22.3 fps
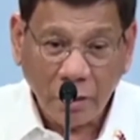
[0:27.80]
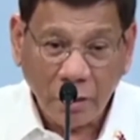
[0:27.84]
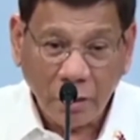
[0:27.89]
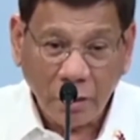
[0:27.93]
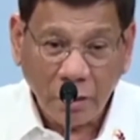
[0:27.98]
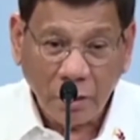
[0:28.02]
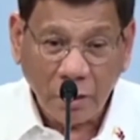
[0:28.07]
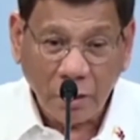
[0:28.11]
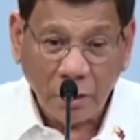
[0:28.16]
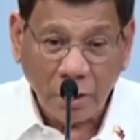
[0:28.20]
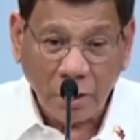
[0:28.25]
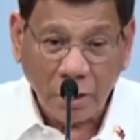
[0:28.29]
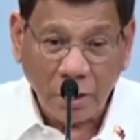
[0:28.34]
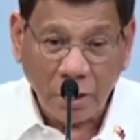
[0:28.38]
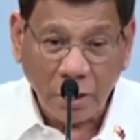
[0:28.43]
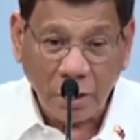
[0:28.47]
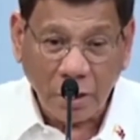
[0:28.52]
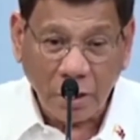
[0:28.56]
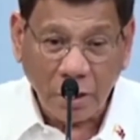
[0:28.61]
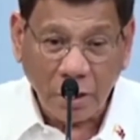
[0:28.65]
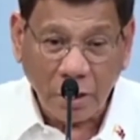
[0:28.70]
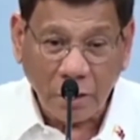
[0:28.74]

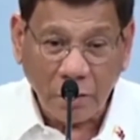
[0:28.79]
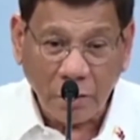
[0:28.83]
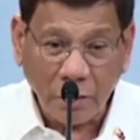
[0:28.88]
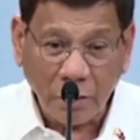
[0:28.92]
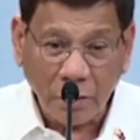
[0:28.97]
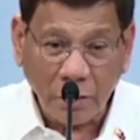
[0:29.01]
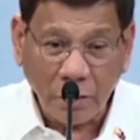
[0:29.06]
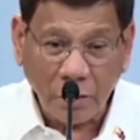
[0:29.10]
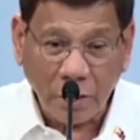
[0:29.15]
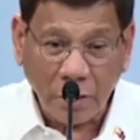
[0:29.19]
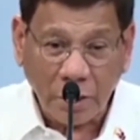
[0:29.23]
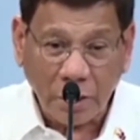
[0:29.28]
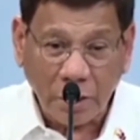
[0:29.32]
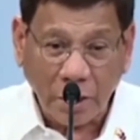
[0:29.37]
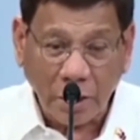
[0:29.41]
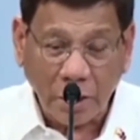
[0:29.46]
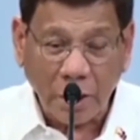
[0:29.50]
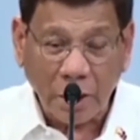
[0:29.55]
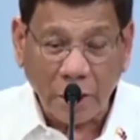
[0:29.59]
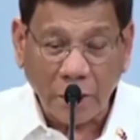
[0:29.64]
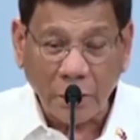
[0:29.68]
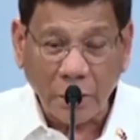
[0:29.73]
uh, matagal
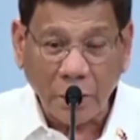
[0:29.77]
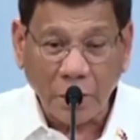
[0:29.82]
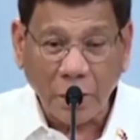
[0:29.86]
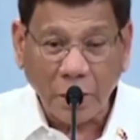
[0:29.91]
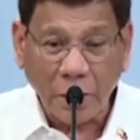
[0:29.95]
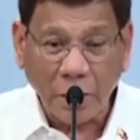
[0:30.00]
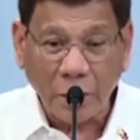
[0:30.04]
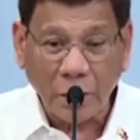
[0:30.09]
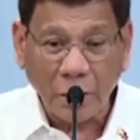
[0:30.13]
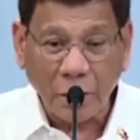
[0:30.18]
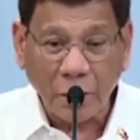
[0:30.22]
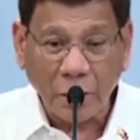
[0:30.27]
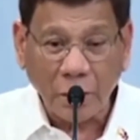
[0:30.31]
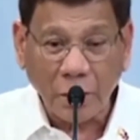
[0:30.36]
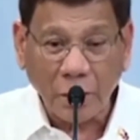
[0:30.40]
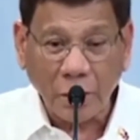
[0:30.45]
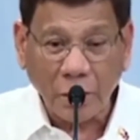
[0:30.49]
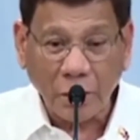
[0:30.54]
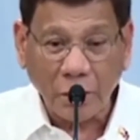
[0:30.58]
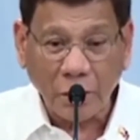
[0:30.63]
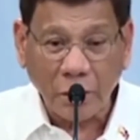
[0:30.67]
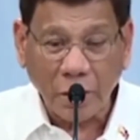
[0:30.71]
naman tayo
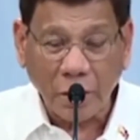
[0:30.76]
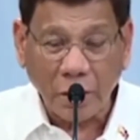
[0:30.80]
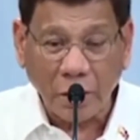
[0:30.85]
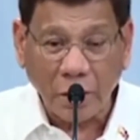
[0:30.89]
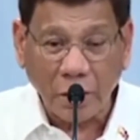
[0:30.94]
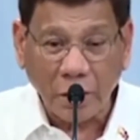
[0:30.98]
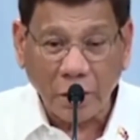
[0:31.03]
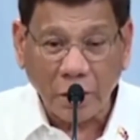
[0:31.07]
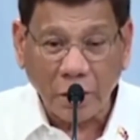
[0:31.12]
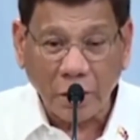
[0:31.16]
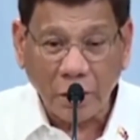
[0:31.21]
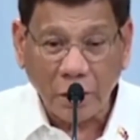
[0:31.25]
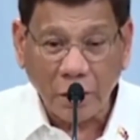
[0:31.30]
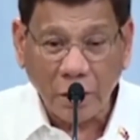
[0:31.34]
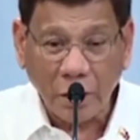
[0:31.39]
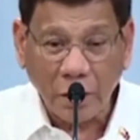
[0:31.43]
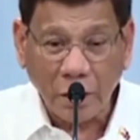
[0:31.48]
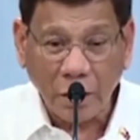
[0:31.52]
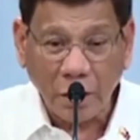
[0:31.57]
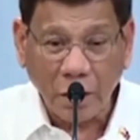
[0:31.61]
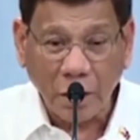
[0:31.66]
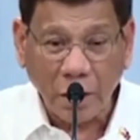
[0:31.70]
magkaibigan
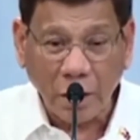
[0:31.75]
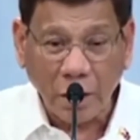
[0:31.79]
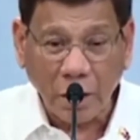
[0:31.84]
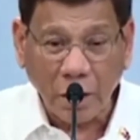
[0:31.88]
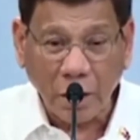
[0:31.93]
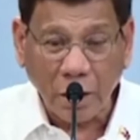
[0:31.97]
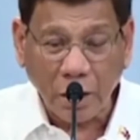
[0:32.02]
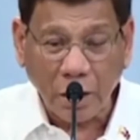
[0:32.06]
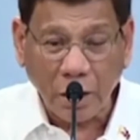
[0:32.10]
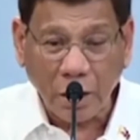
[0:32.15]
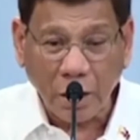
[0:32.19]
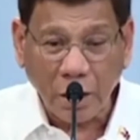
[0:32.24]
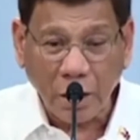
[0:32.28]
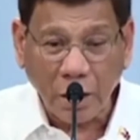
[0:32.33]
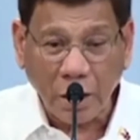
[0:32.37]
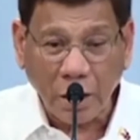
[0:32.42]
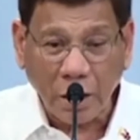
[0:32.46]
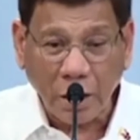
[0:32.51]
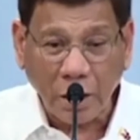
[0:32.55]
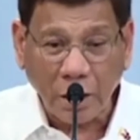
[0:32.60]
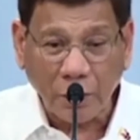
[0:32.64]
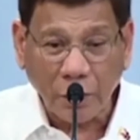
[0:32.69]
hanggang
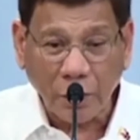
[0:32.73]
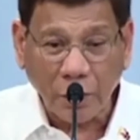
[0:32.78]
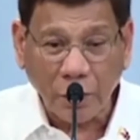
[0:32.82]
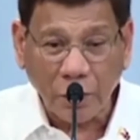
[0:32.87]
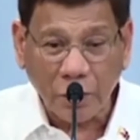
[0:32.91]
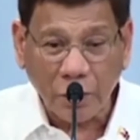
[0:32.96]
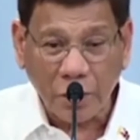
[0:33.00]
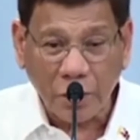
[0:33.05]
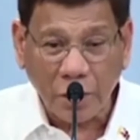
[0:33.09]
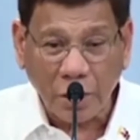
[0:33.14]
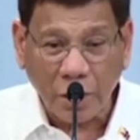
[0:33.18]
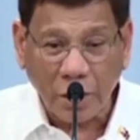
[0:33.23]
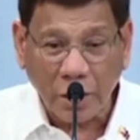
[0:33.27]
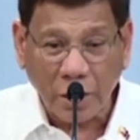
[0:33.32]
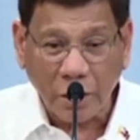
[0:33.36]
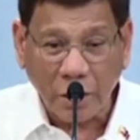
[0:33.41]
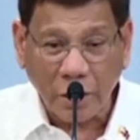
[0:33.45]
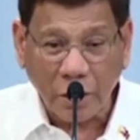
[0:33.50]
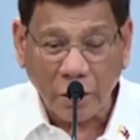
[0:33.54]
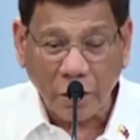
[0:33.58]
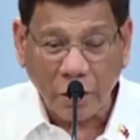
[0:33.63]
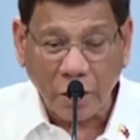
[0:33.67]
kahapon isang araw
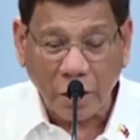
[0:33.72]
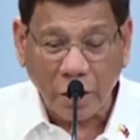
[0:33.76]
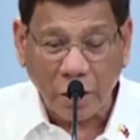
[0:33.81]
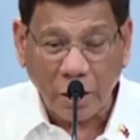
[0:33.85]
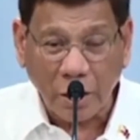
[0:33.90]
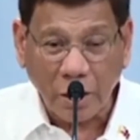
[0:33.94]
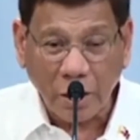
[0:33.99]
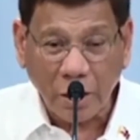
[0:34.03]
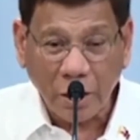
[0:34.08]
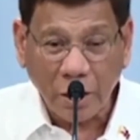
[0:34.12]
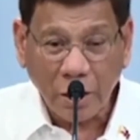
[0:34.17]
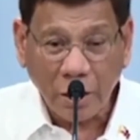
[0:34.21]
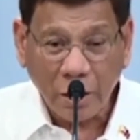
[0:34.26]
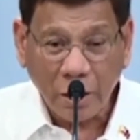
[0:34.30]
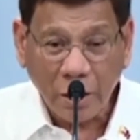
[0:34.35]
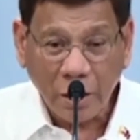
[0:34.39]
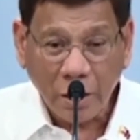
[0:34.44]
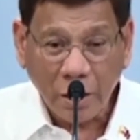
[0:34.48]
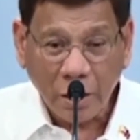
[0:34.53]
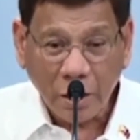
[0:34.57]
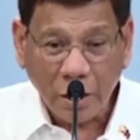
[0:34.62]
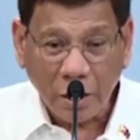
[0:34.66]
ko lang
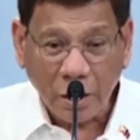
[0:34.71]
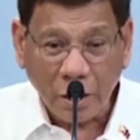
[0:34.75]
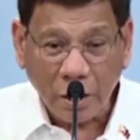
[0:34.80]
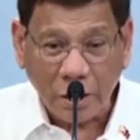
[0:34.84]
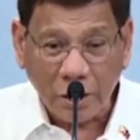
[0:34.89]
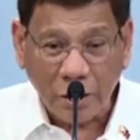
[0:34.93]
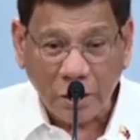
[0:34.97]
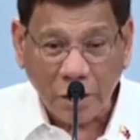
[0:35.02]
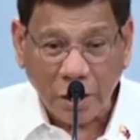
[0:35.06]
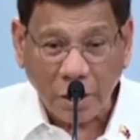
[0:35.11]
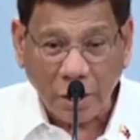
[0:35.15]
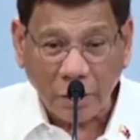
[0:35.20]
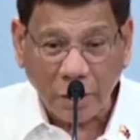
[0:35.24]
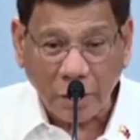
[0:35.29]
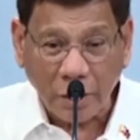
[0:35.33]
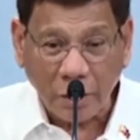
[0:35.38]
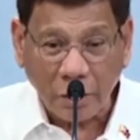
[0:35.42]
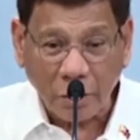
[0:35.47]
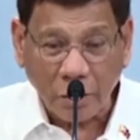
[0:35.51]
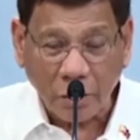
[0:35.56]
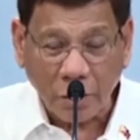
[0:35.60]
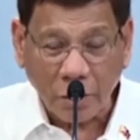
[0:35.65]
nagsabi na
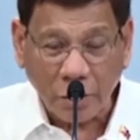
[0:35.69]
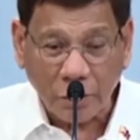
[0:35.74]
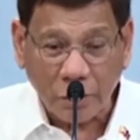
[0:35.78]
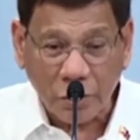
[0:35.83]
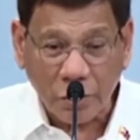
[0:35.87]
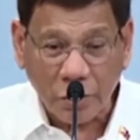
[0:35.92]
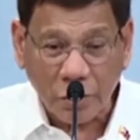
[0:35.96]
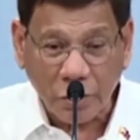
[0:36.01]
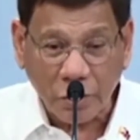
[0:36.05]
corruption.